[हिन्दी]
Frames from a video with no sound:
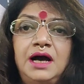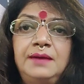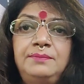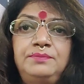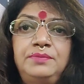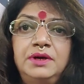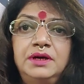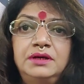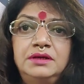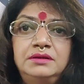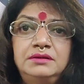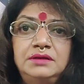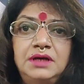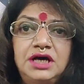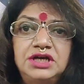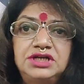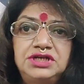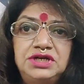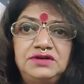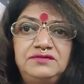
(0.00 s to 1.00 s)
आप
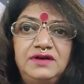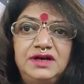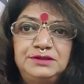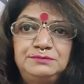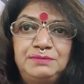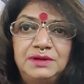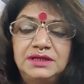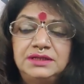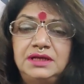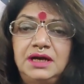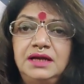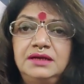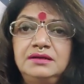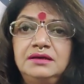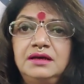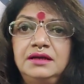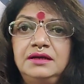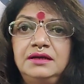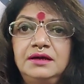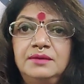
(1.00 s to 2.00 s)
आशीर्वाद प्रदान
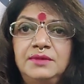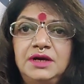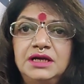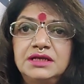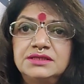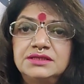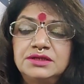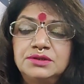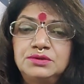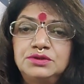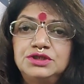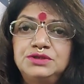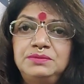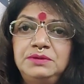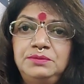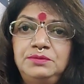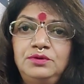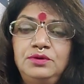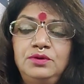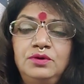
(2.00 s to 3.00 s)
करें हमारे से कुछ
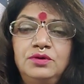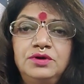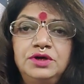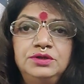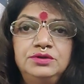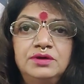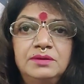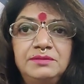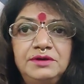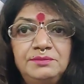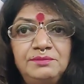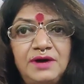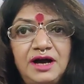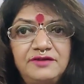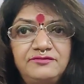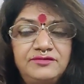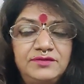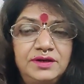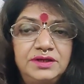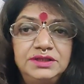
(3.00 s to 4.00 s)
भी भूल हो गई तो हमें
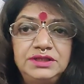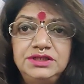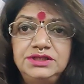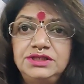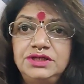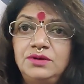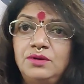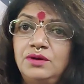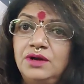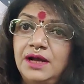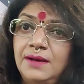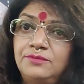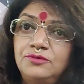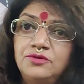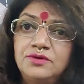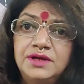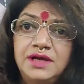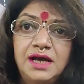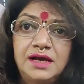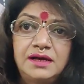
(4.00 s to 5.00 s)
माफ़ कर दीजिए और
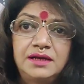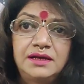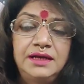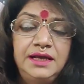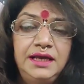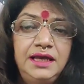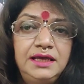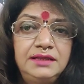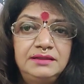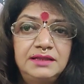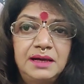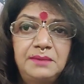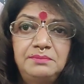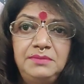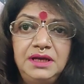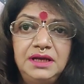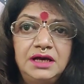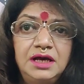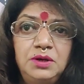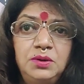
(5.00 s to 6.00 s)
आपको क्या करना है एक
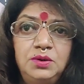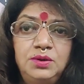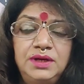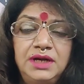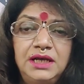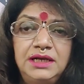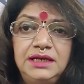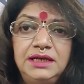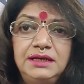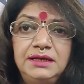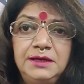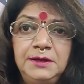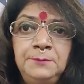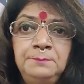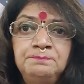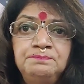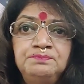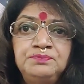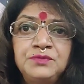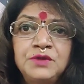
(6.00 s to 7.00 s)
तांबे का लोटा लेके
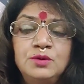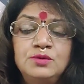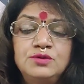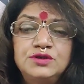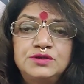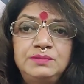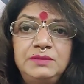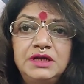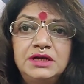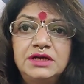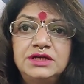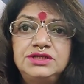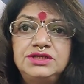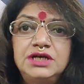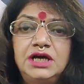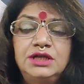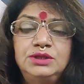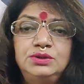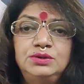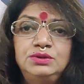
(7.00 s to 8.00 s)
उसमें
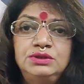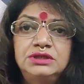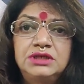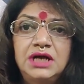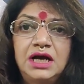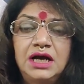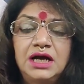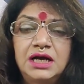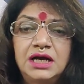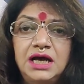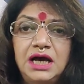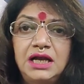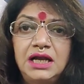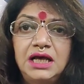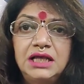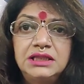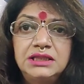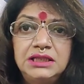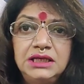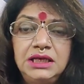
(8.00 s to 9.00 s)
कच्चा दूध का
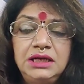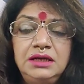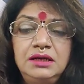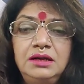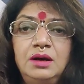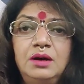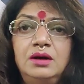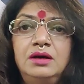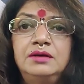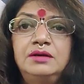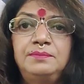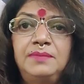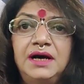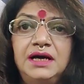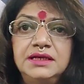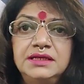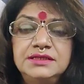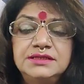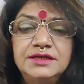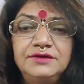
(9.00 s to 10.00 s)
काला तिल और
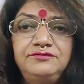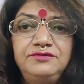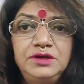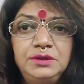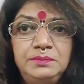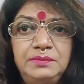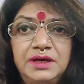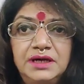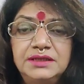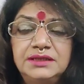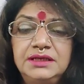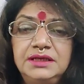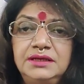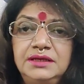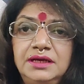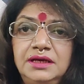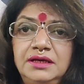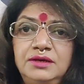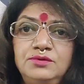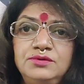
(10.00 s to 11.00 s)
पानी से फिर भर
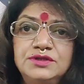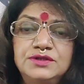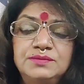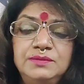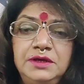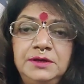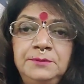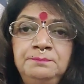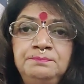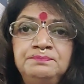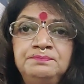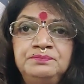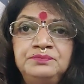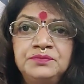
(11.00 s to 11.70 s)
देना है उसमें